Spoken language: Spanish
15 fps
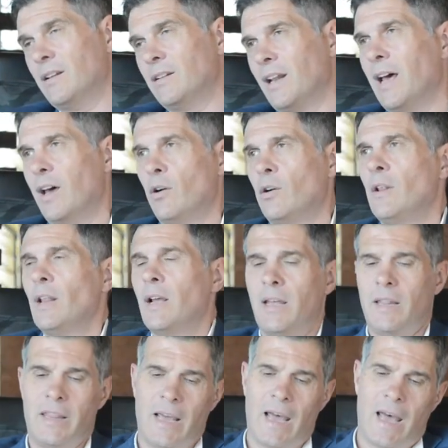claro.
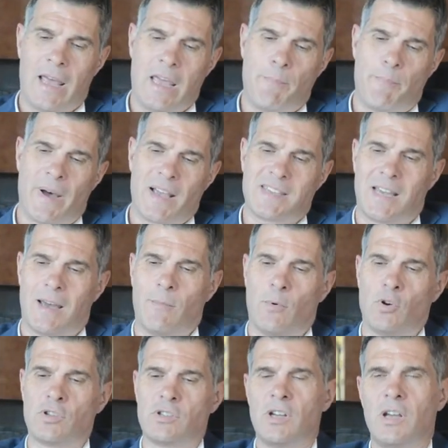De ahí
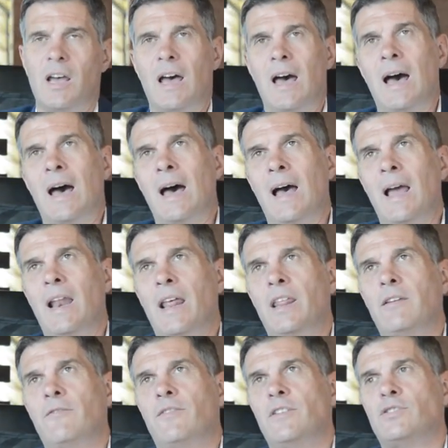pasamos al
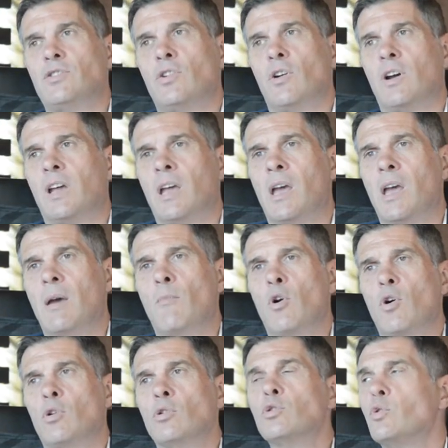edificio que
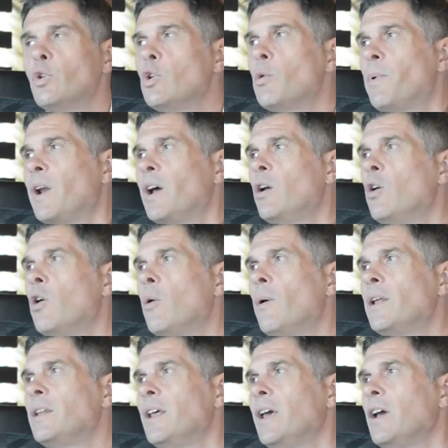hemos construido para
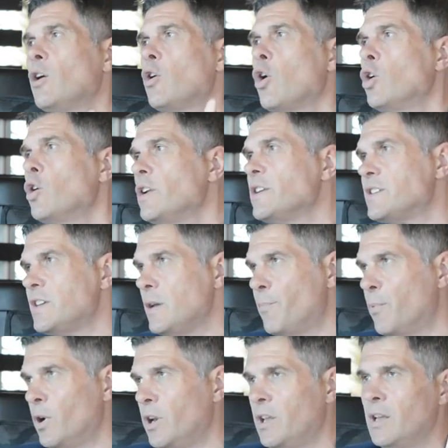Globan en Colón y
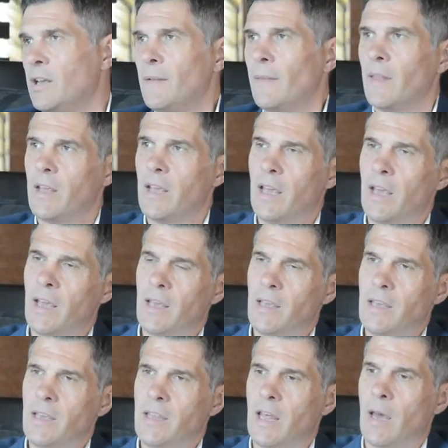Cipoli. Eh,
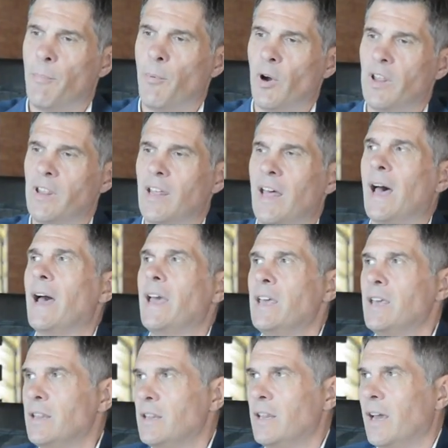y después
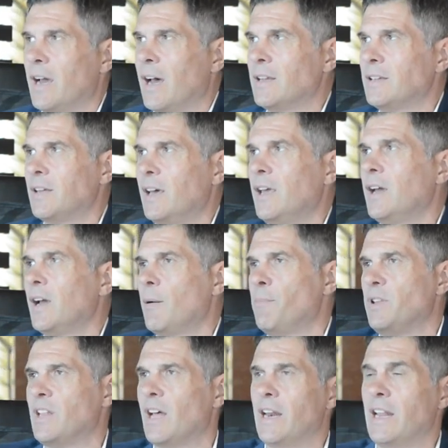ahí decanta en
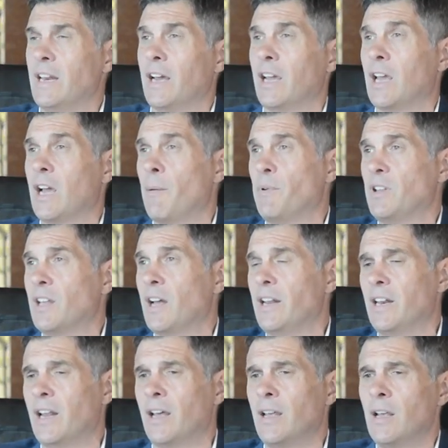Capitalina, que
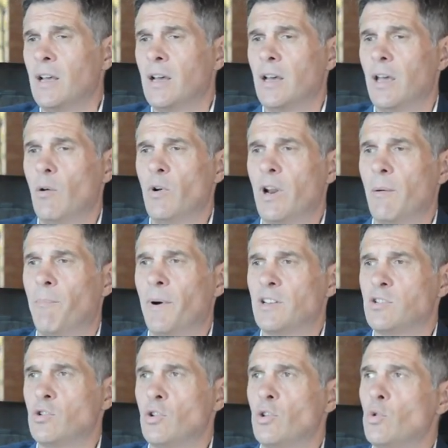Capitalina es un
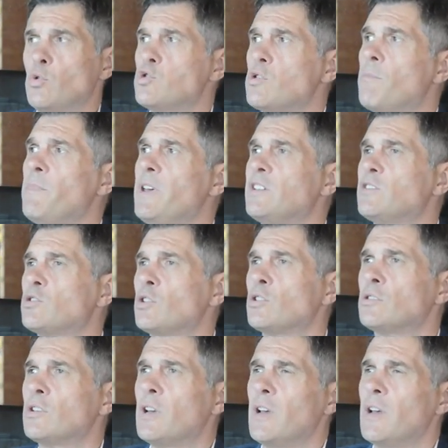espacio de usos mixtos